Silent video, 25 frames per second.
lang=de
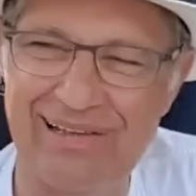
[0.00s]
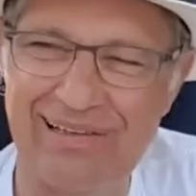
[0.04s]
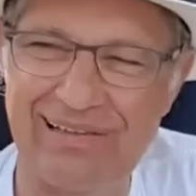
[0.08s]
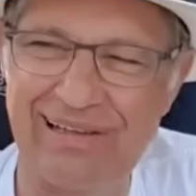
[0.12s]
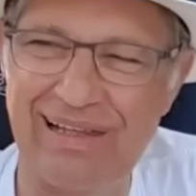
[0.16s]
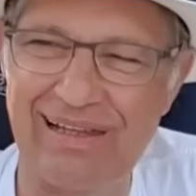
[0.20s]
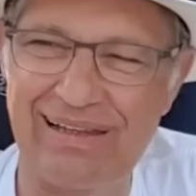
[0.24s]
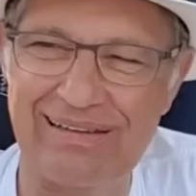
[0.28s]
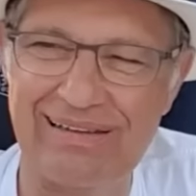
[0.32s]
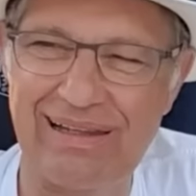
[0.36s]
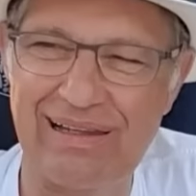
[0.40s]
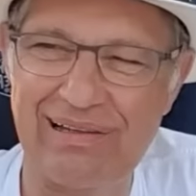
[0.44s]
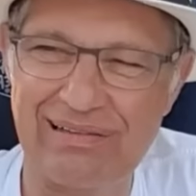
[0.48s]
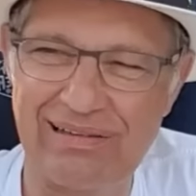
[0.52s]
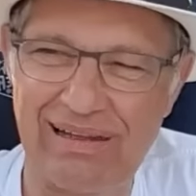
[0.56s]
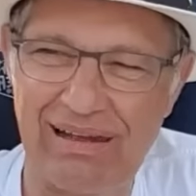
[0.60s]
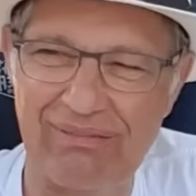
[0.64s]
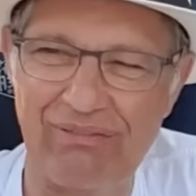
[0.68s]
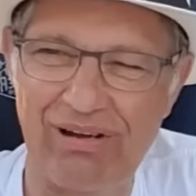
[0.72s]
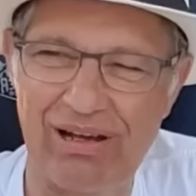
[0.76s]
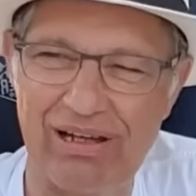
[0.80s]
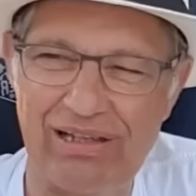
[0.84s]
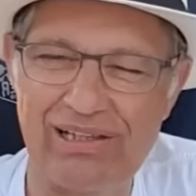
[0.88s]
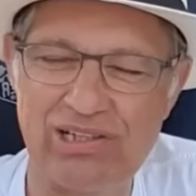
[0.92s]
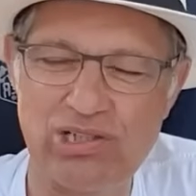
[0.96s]
das
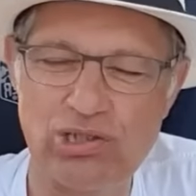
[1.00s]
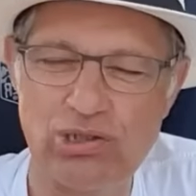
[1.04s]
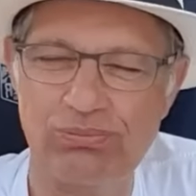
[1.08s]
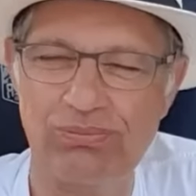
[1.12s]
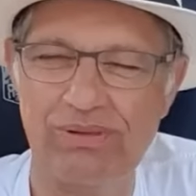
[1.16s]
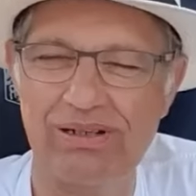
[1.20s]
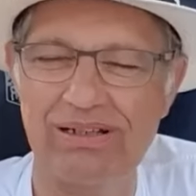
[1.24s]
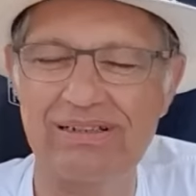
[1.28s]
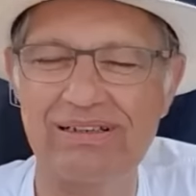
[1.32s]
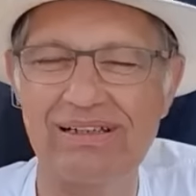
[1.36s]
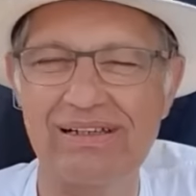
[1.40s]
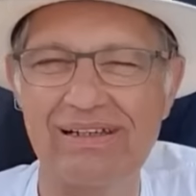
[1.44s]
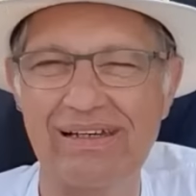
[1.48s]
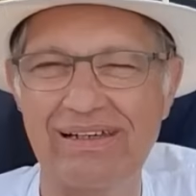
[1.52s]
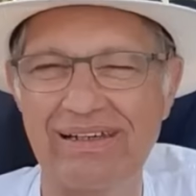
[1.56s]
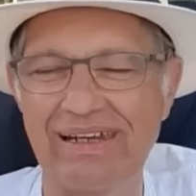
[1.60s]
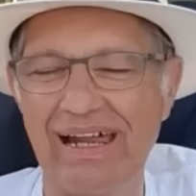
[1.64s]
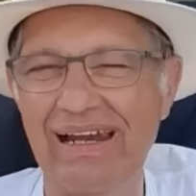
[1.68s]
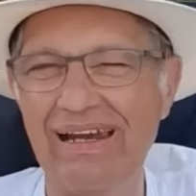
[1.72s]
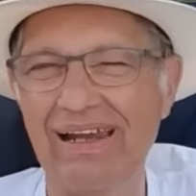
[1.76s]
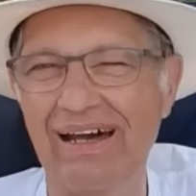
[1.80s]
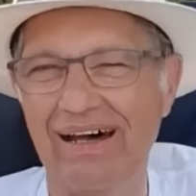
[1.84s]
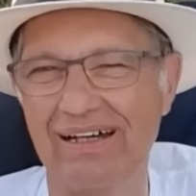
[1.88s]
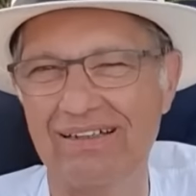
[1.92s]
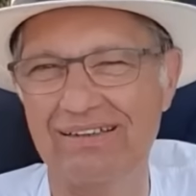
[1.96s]
war, ist schon mal ein
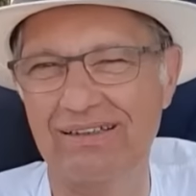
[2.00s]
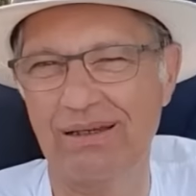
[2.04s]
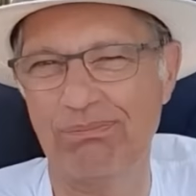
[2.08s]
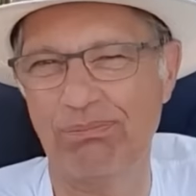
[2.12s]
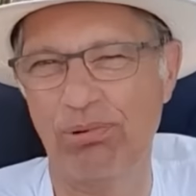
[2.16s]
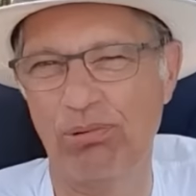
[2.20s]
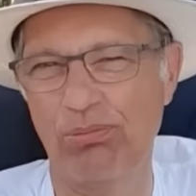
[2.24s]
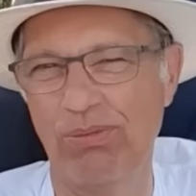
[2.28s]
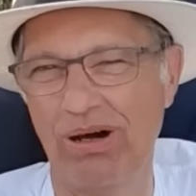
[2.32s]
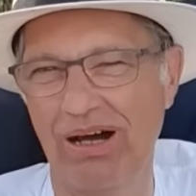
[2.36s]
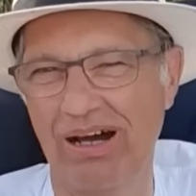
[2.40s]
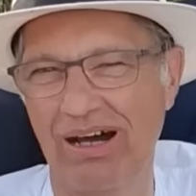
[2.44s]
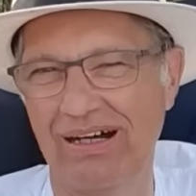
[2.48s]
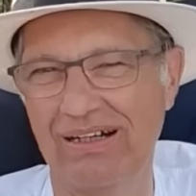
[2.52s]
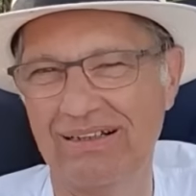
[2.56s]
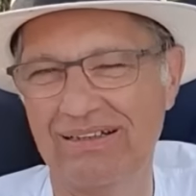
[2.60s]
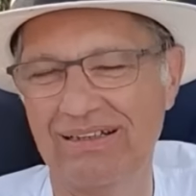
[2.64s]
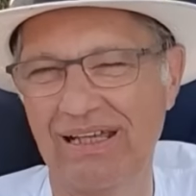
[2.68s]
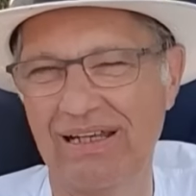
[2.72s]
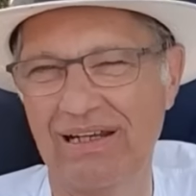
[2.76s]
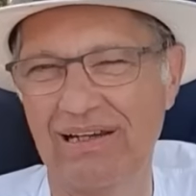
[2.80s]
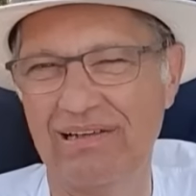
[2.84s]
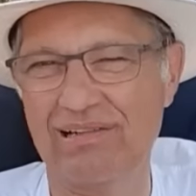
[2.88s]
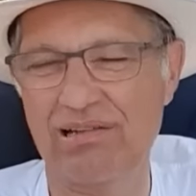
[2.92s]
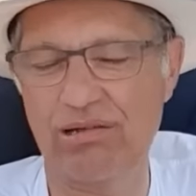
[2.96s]
knallharter Bumerang,
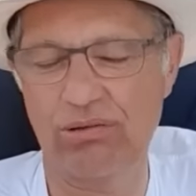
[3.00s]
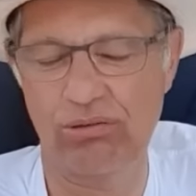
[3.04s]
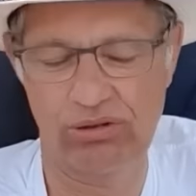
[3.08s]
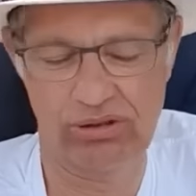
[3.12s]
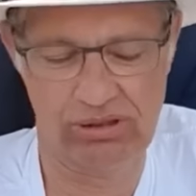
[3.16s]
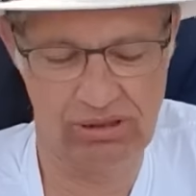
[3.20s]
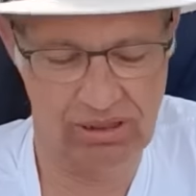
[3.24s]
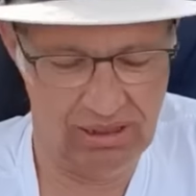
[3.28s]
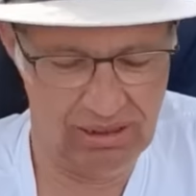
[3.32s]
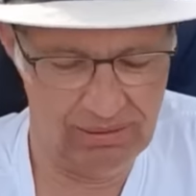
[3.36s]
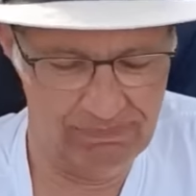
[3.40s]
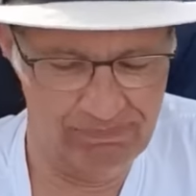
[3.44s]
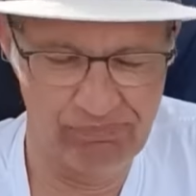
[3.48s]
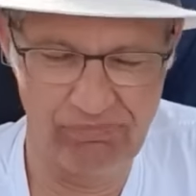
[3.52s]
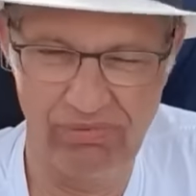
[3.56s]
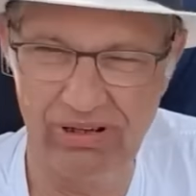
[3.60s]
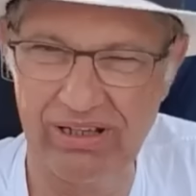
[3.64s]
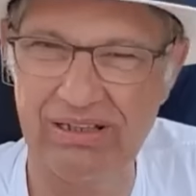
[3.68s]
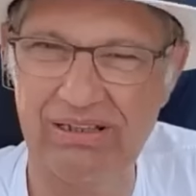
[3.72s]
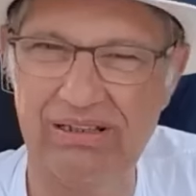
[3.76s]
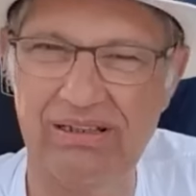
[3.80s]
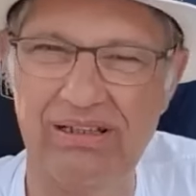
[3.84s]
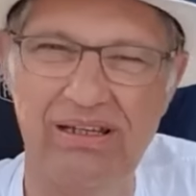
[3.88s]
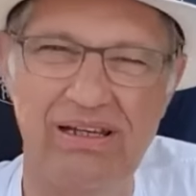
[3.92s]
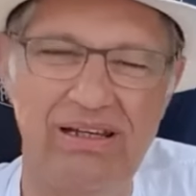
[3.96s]
der dann zurückkam,
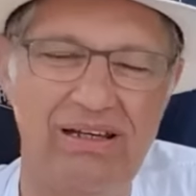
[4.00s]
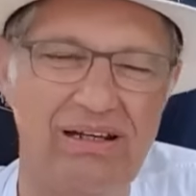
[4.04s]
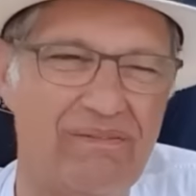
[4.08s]
weil